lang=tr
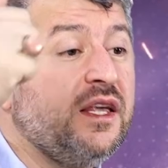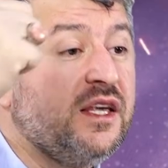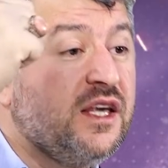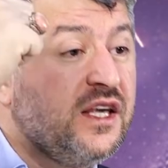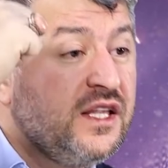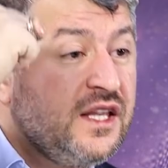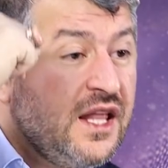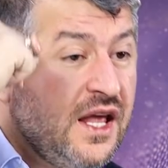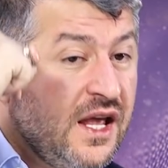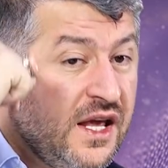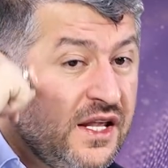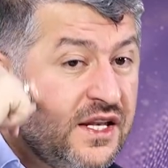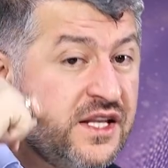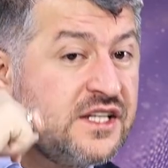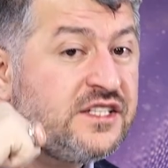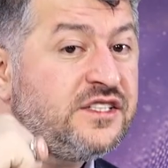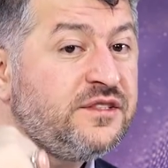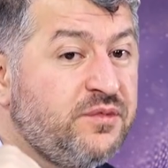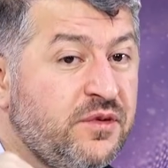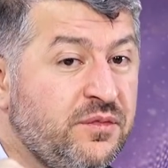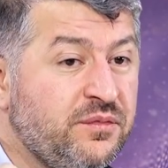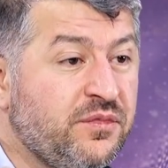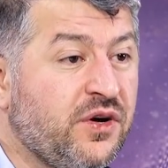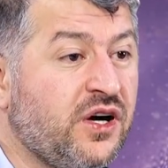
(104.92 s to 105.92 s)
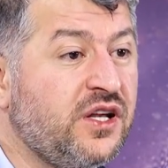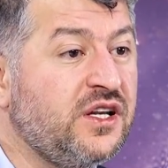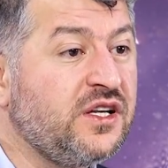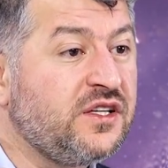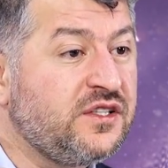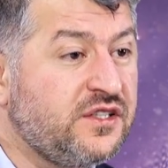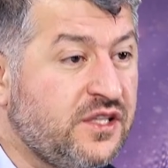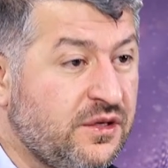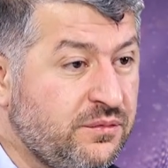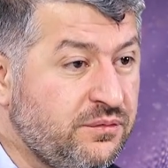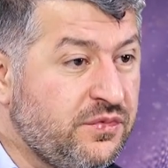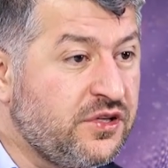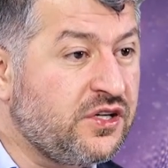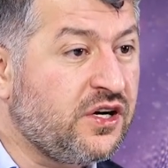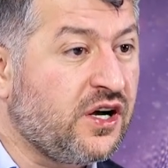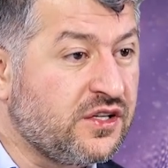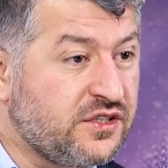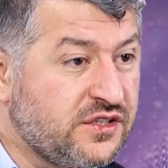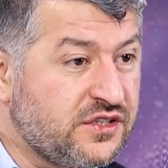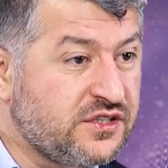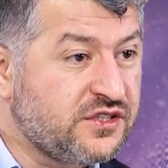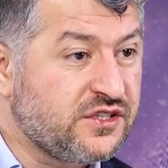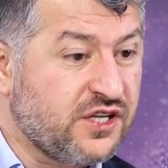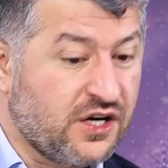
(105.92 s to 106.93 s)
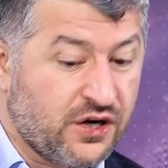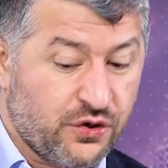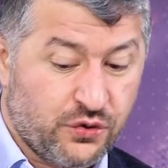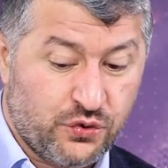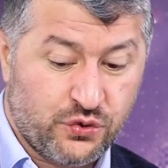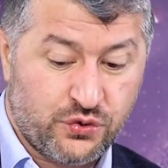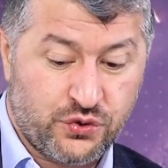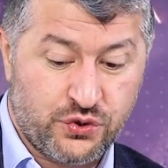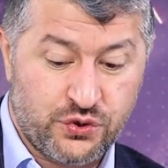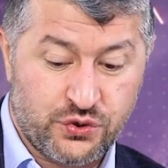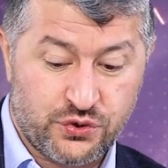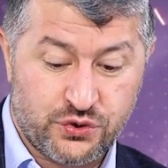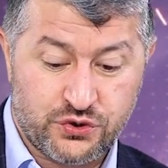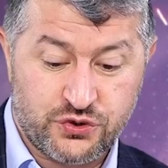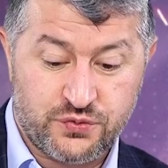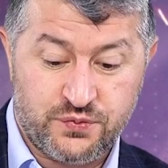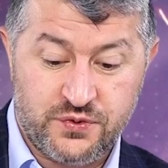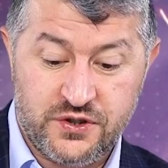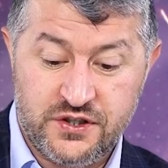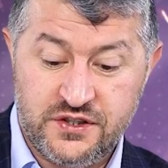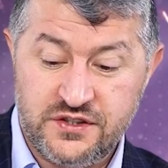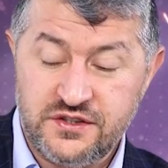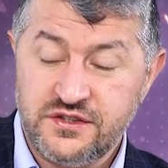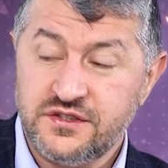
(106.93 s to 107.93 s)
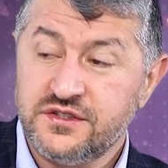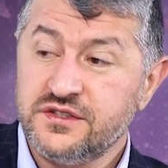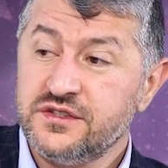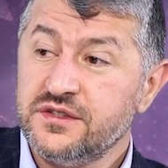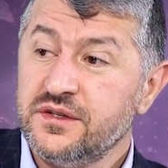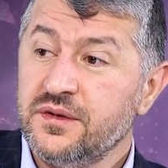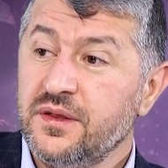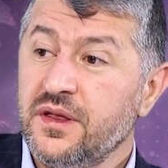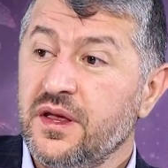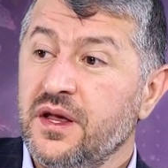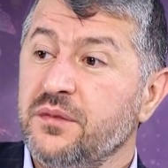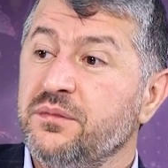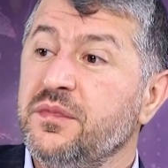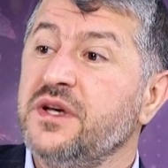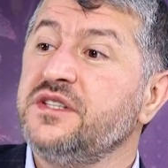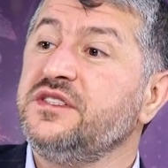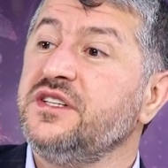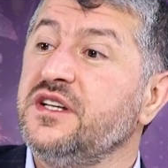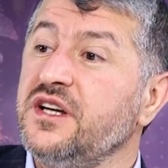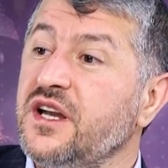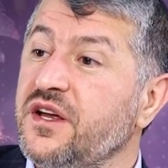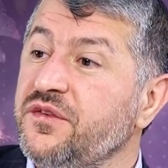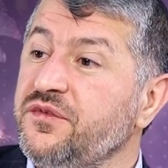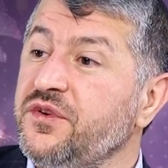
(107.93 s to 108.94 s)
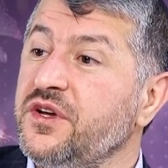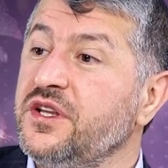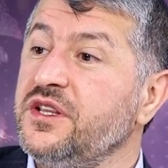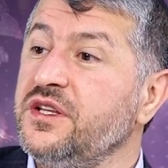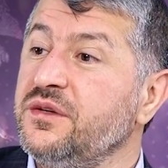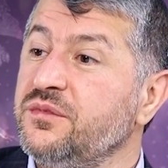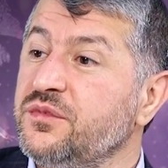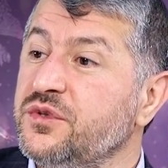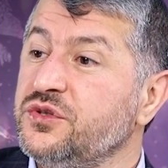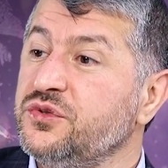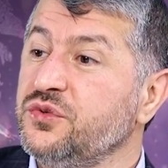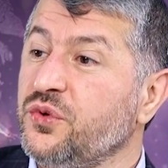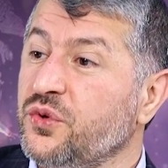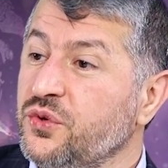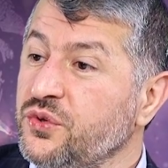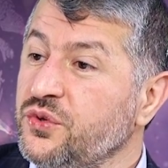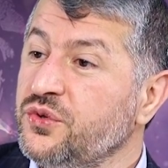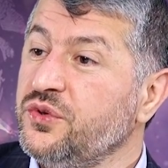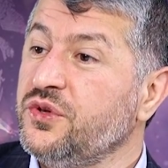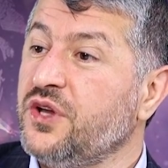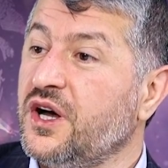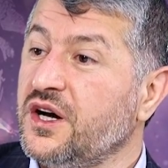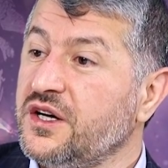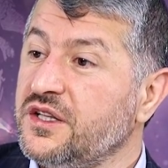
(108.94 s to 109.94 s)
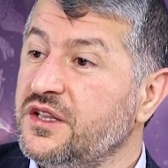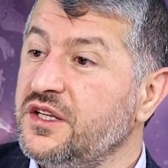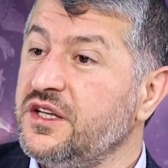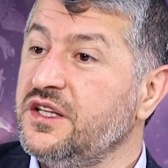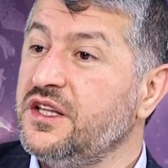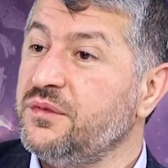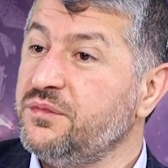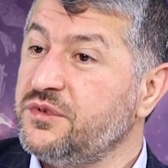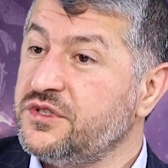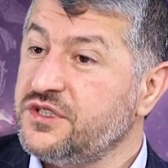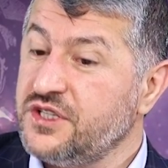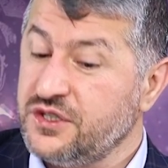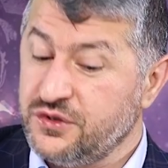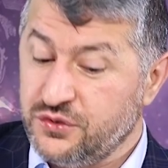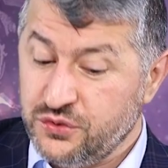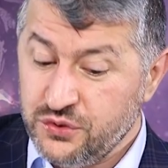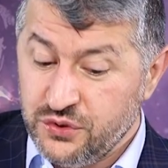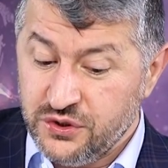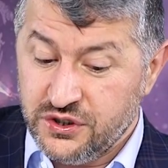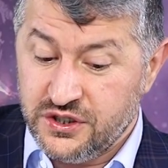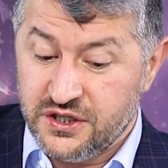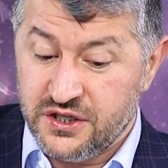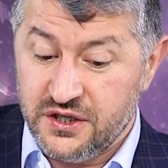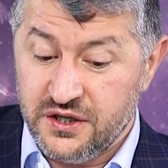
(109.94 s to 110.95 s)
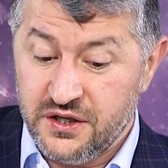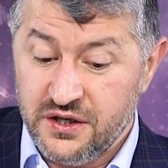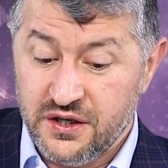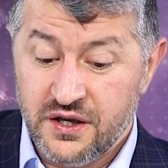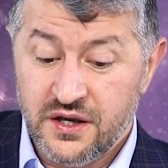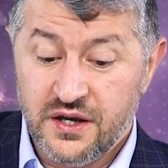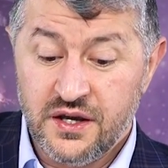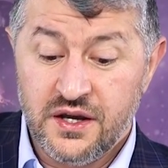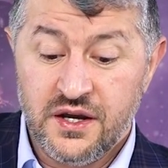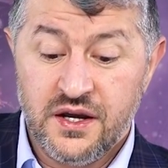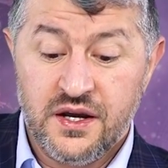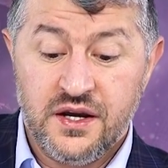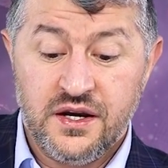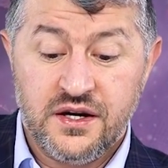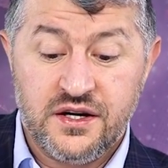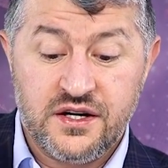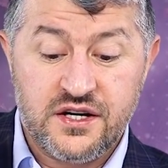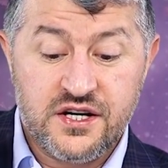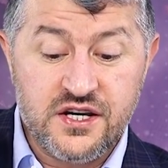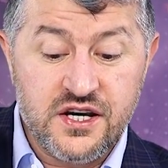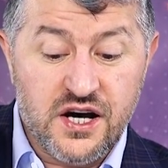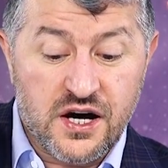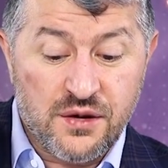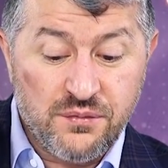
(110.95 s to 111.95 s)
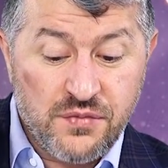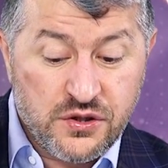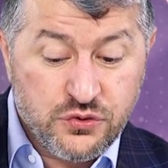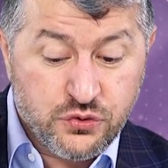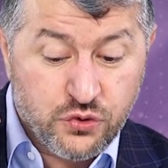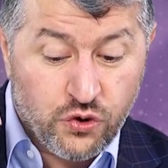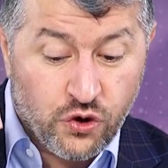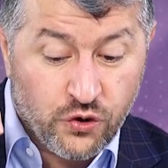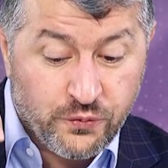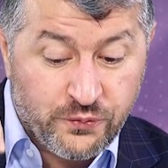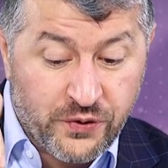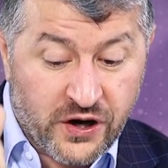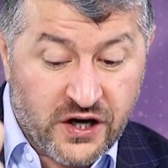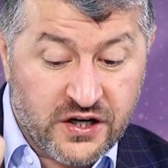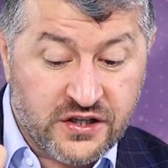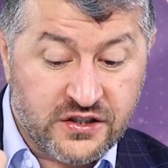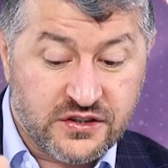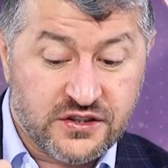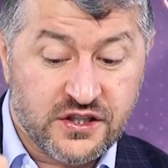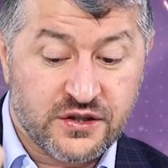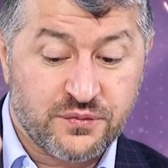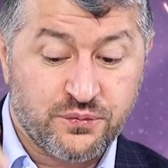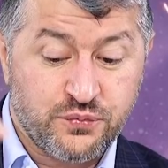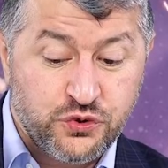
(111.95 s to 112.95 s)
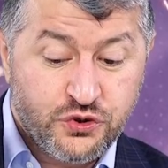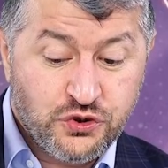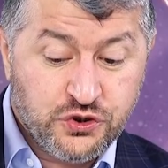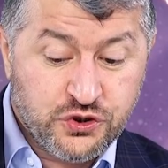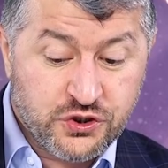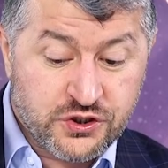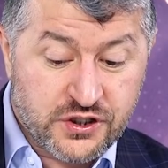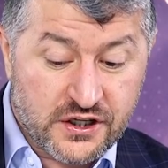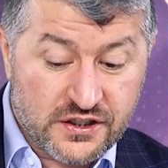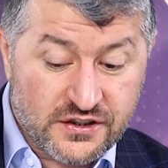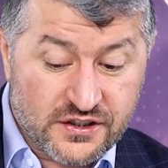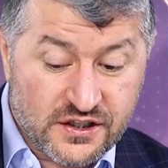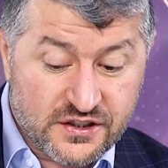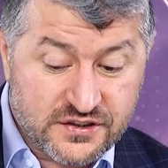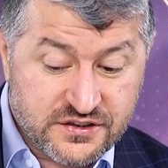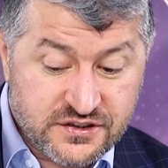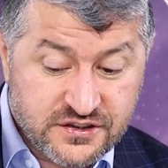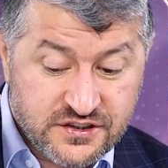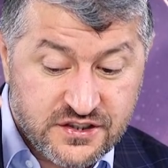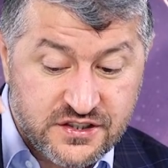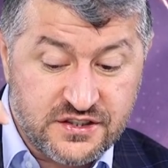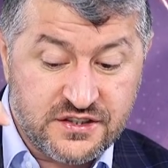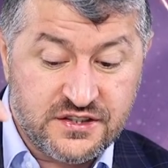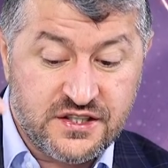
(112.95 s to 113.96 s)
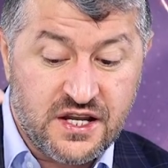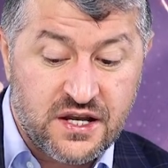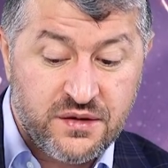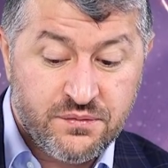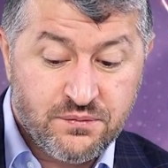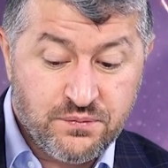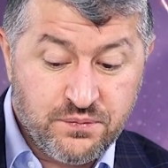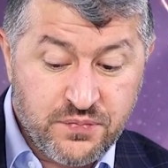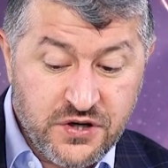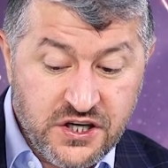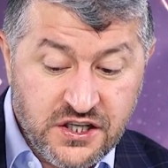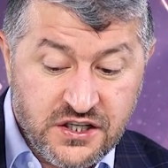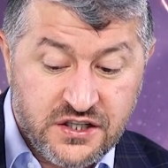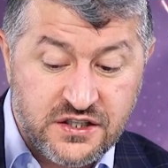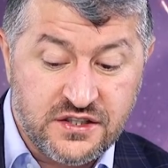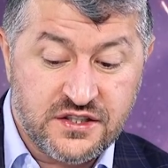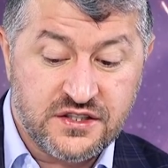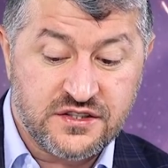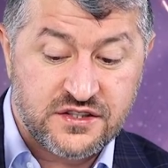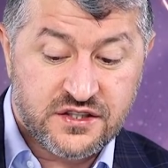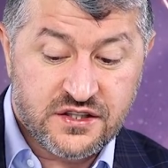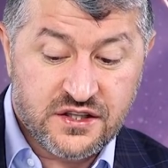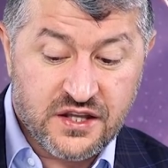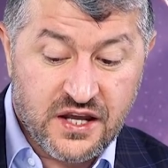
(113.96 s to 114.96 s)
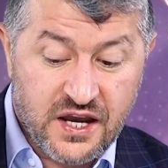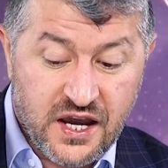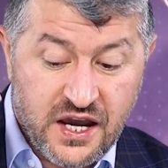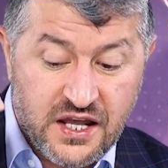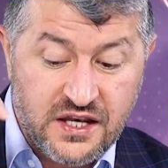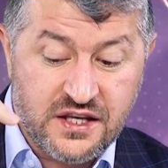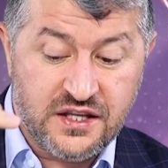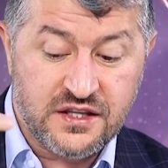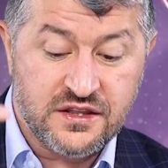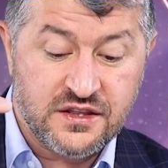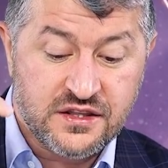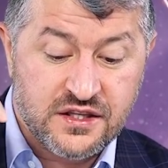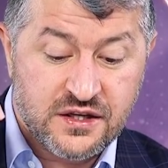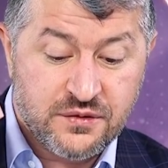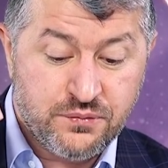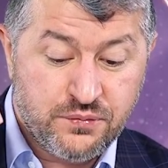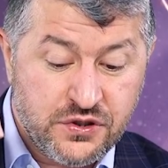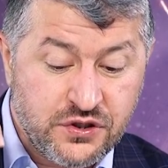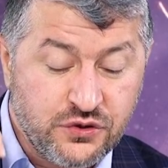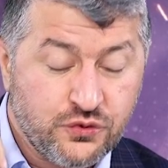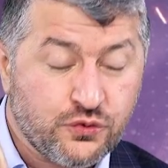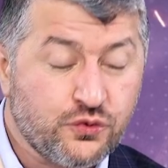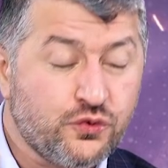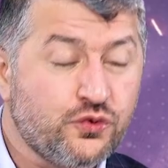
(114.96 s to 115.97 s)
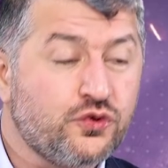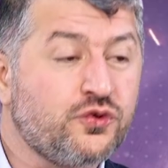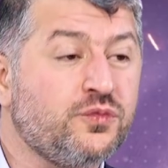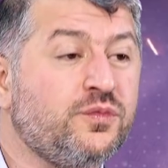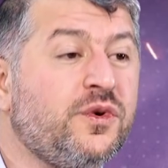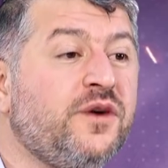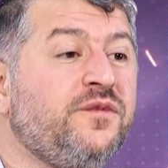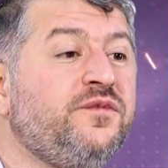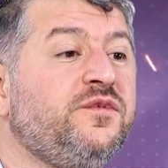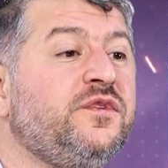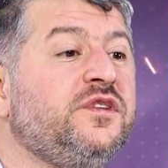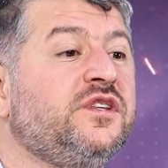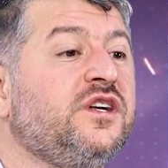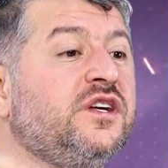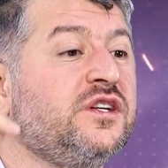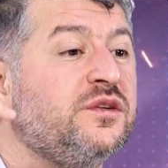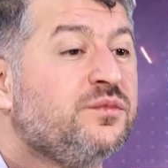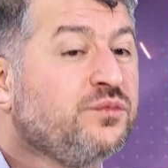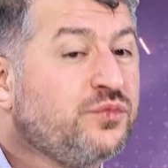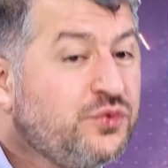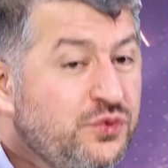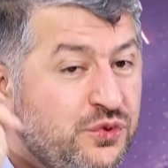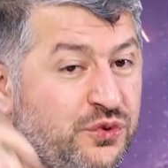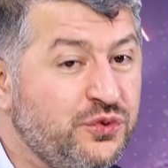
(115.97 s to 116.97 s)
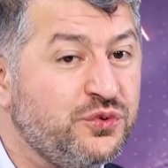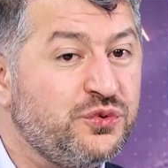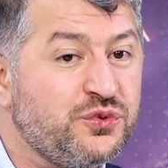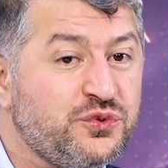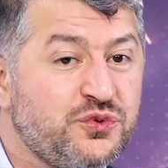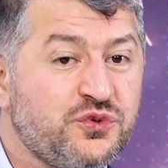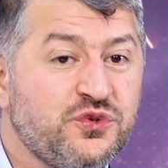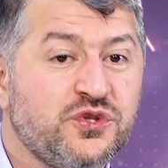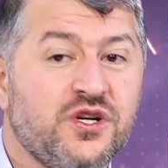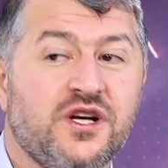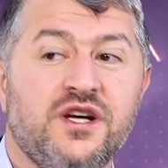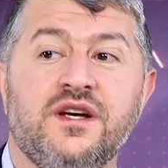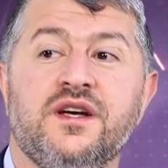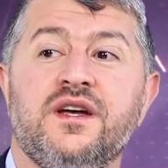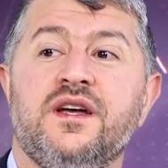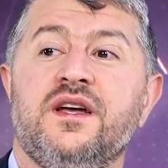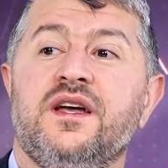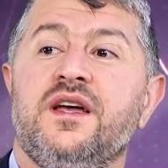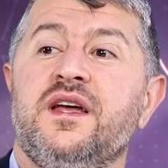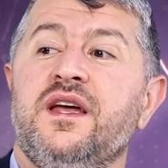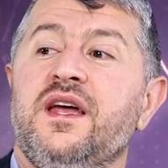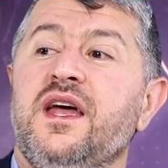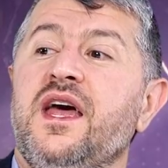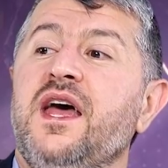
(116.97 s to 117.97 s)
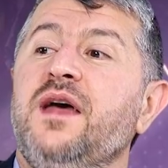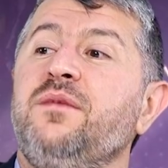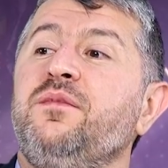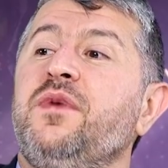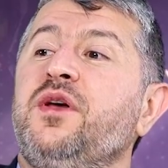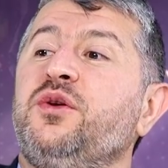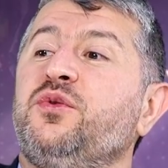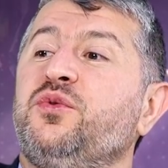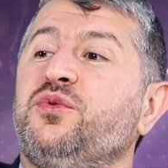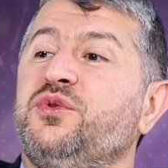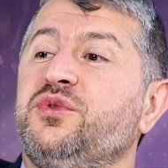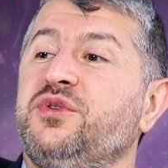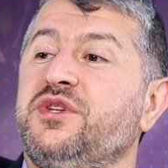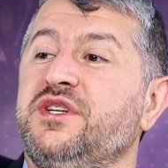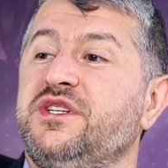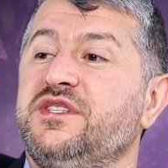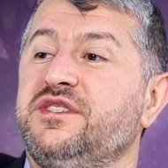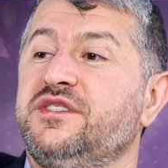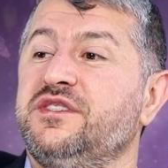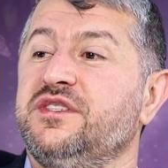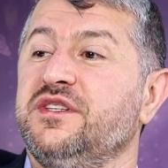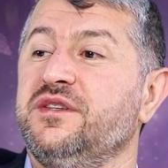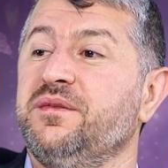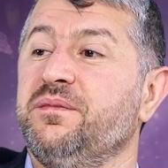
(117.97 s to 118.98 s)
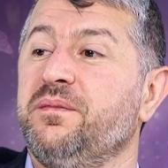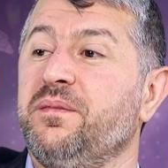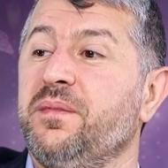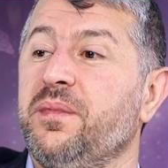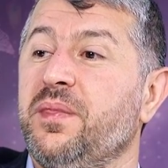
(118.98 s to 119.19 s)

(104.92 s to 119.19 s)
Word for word: Yine Enes bin Malik'ten bir hadis daha okuyoruz biz. Mesela Efendimiz onun nakliyle bize diyor ki kıyamet kopar da bu sırada sizden birinizin elinde bir hurma fidanı bulunursa hemen onu diksin.